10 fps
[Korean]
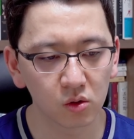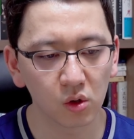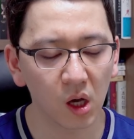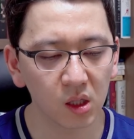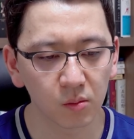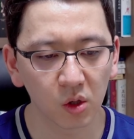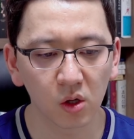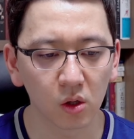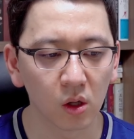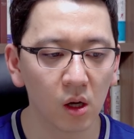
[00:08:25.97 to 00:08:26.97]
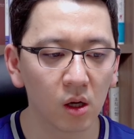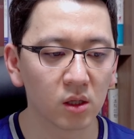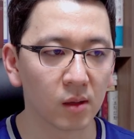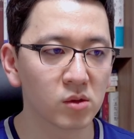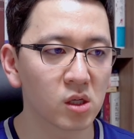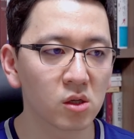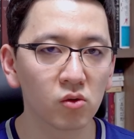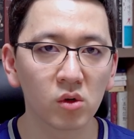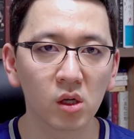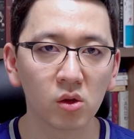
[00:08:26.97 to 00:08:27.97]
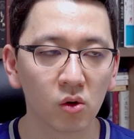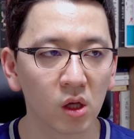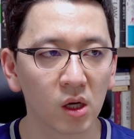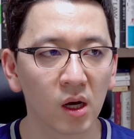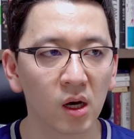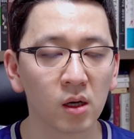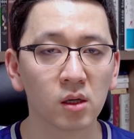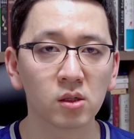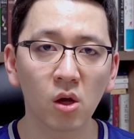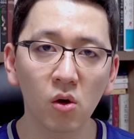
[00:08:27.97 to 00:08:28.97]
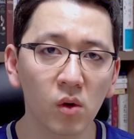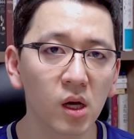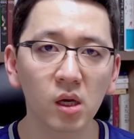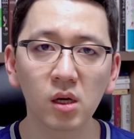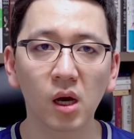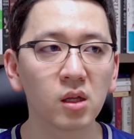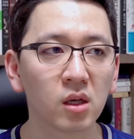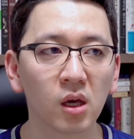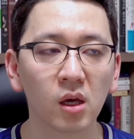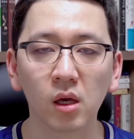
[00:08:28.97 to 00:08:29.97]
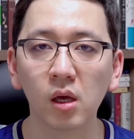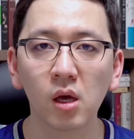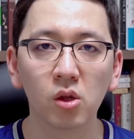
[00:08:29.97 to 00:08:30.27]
하냐면 남자친구랑 너네랑 성관계를 하는 게